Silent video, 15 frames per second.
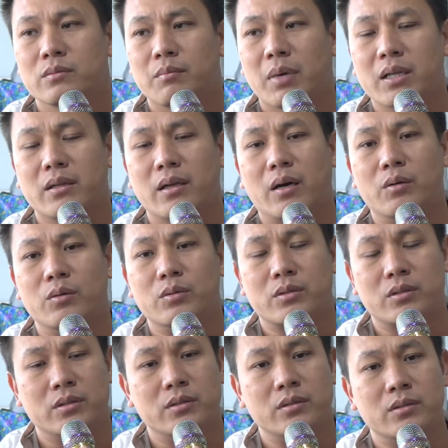bắt đầu
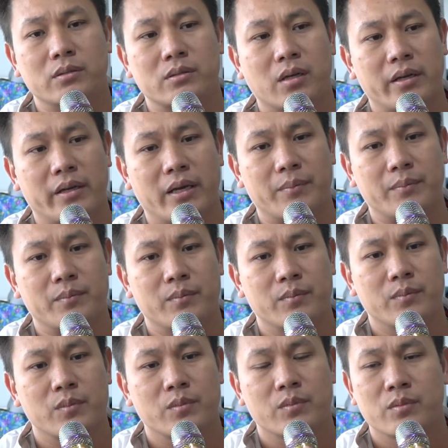từ thời điểm
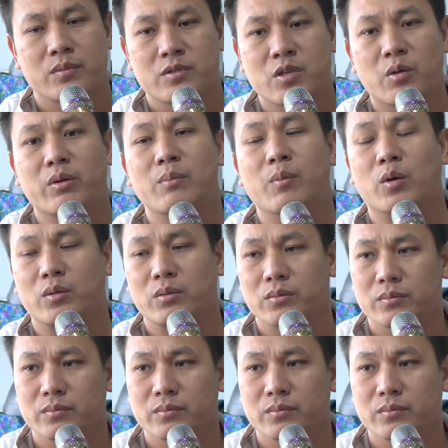trong ngày 1